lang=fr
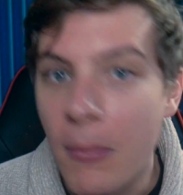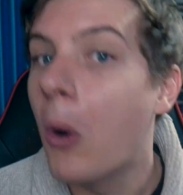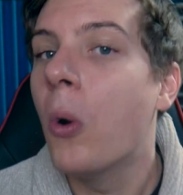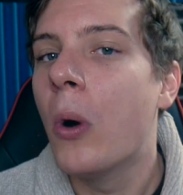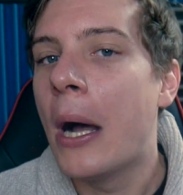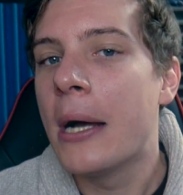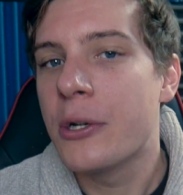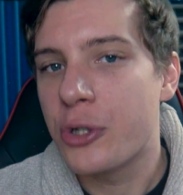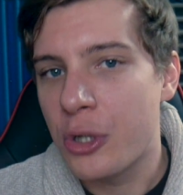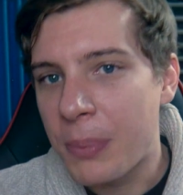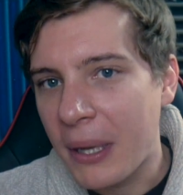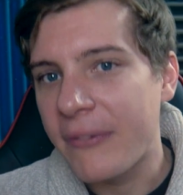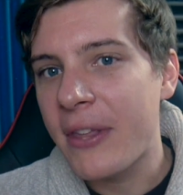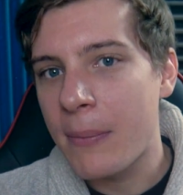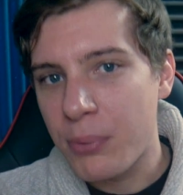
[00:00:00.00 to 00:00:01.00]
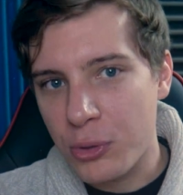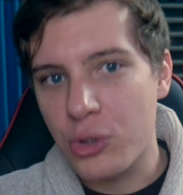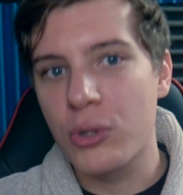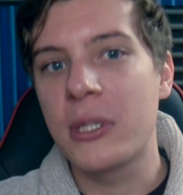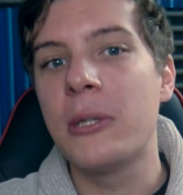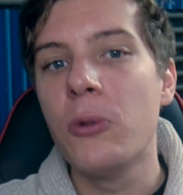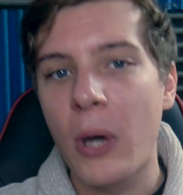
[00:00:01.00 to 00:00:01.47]
Bon, hein, je préviens pour
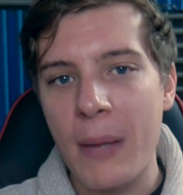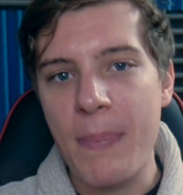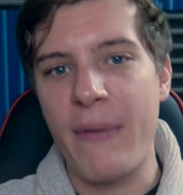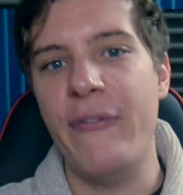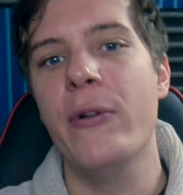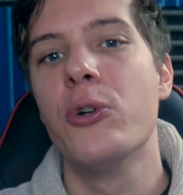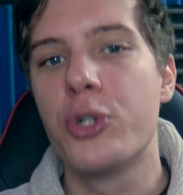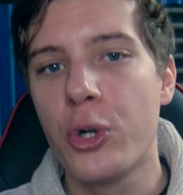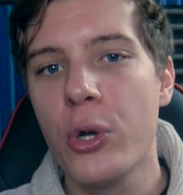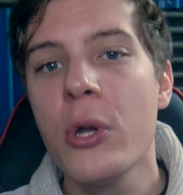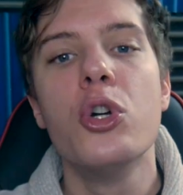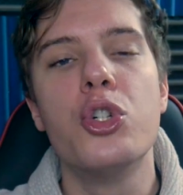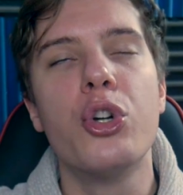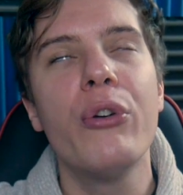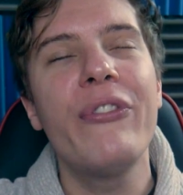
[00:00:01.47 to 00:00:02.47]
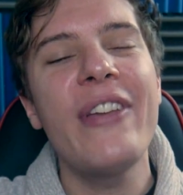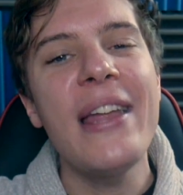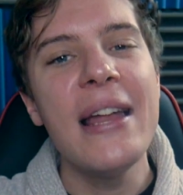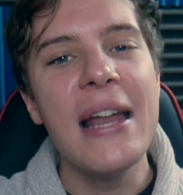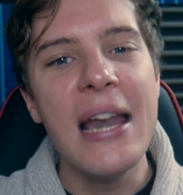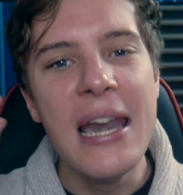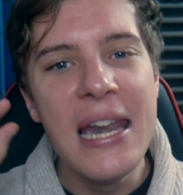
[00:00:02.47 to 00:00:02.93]
ceux qui n'auraient pas fait le jeu, je
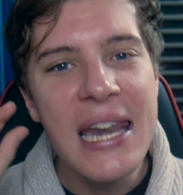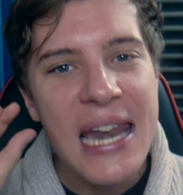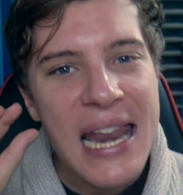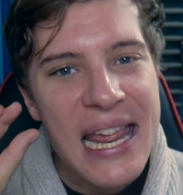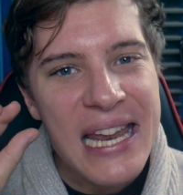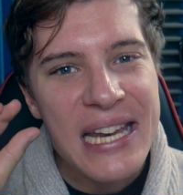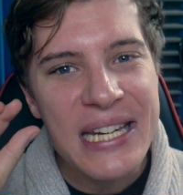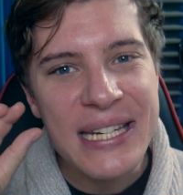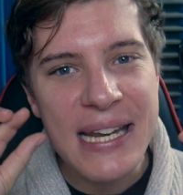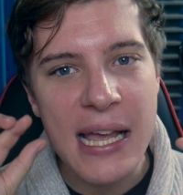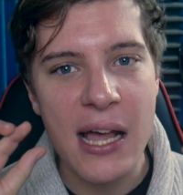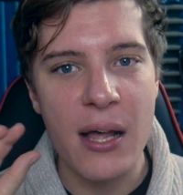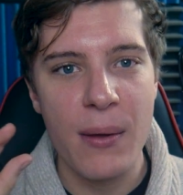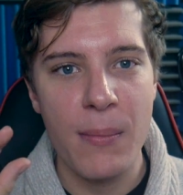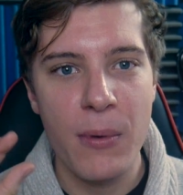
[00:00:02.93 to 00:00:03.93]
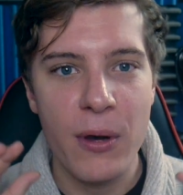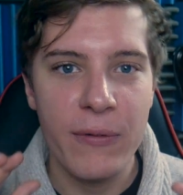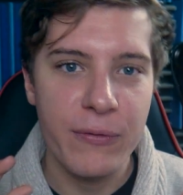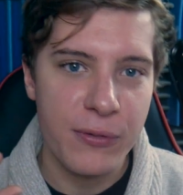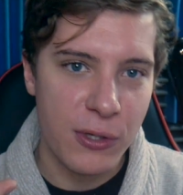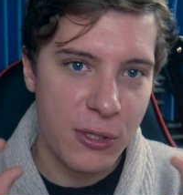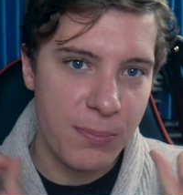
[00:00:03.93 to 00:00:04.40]
vais légèrement
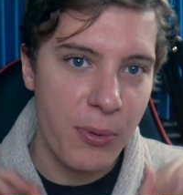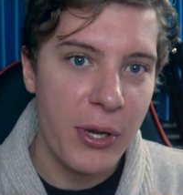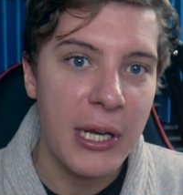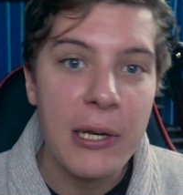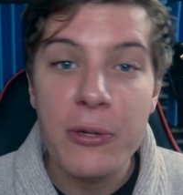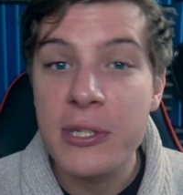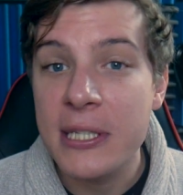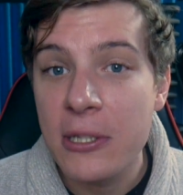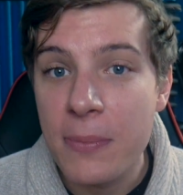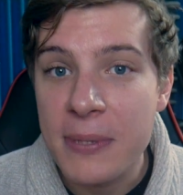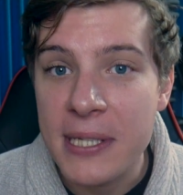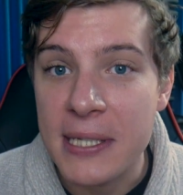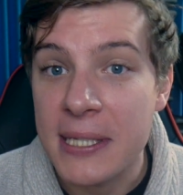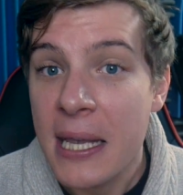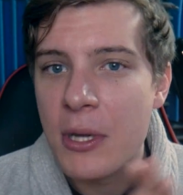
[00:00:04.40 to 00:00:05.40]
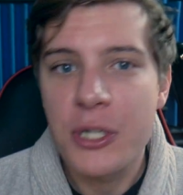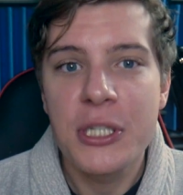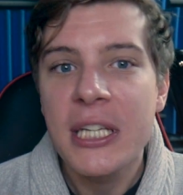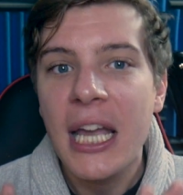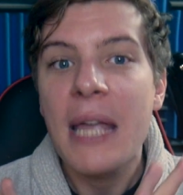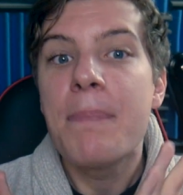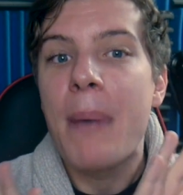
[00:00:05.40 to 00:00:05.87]
vous en spoiler le synopsis, mais je
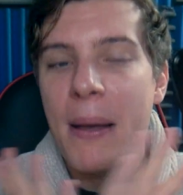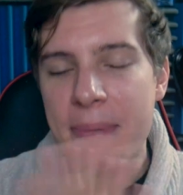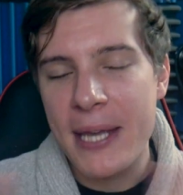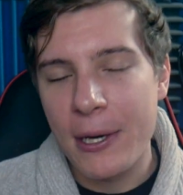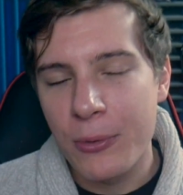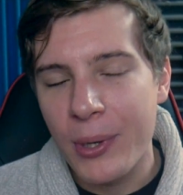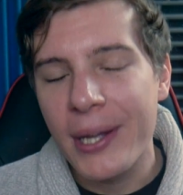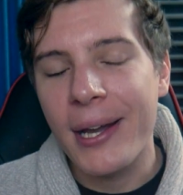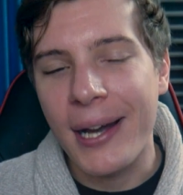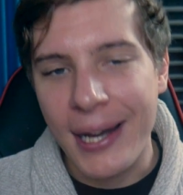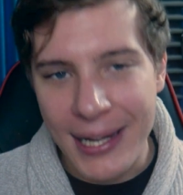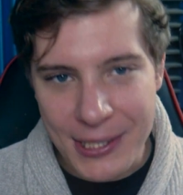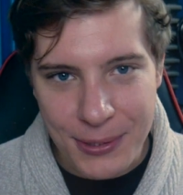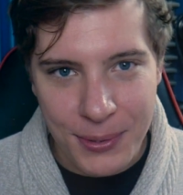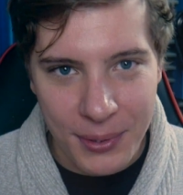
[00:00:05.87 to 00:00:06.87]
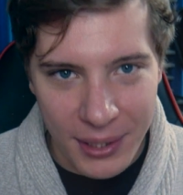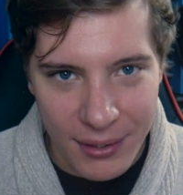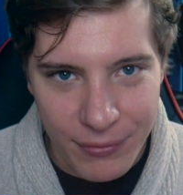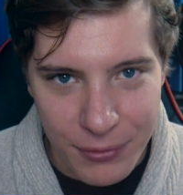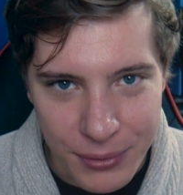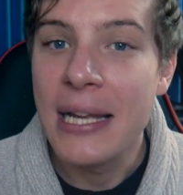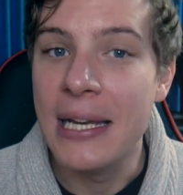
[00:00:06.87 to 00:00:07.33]
n'irai pas bien loin,
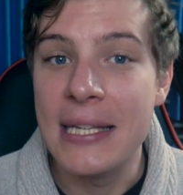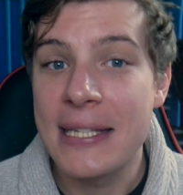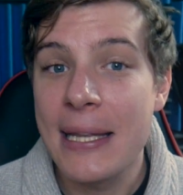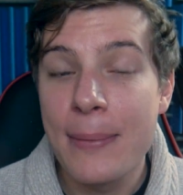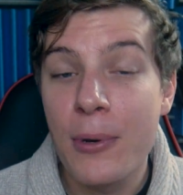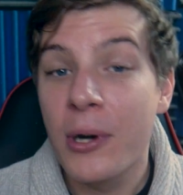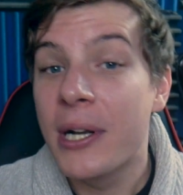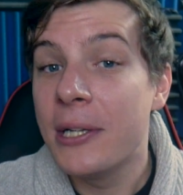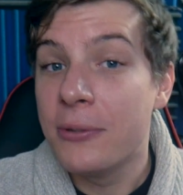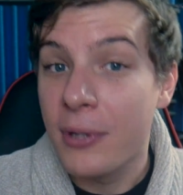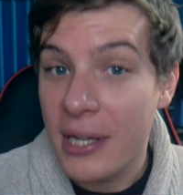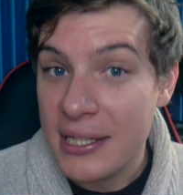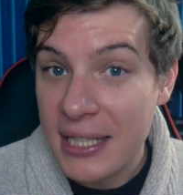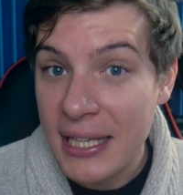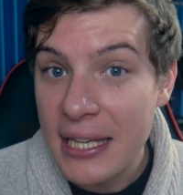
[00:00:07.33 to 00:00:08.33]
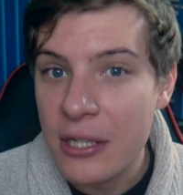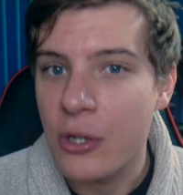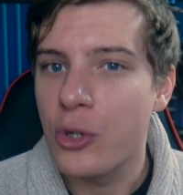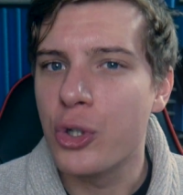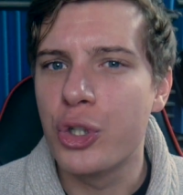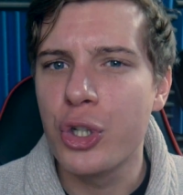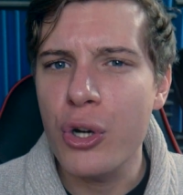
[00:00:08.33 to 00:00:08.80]
rassurez-vous. Les éléments clés de l'intrigue,
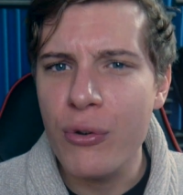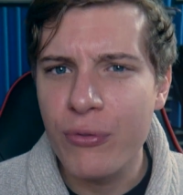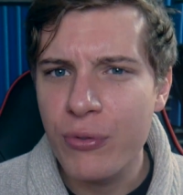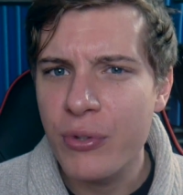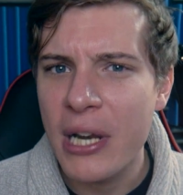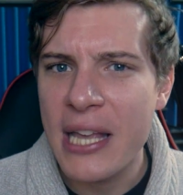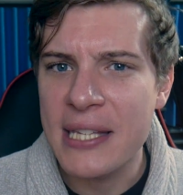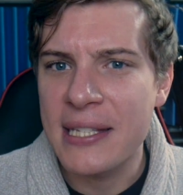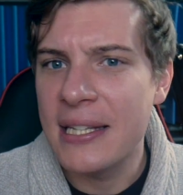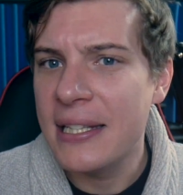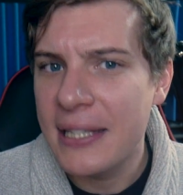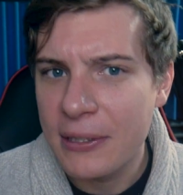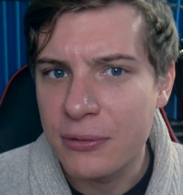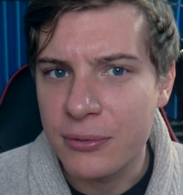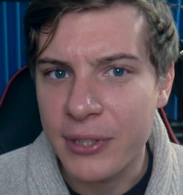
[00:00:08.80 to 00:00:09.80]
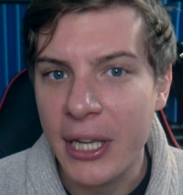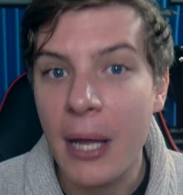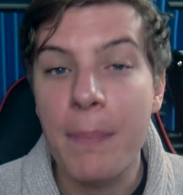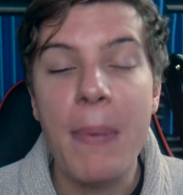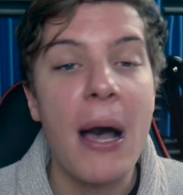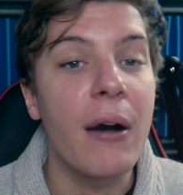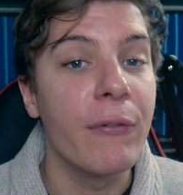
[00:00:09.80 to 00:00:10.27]
je vous laisse les
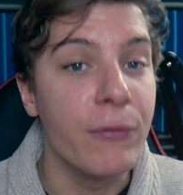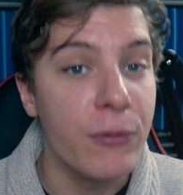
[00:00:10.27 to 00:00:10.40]
découvrir par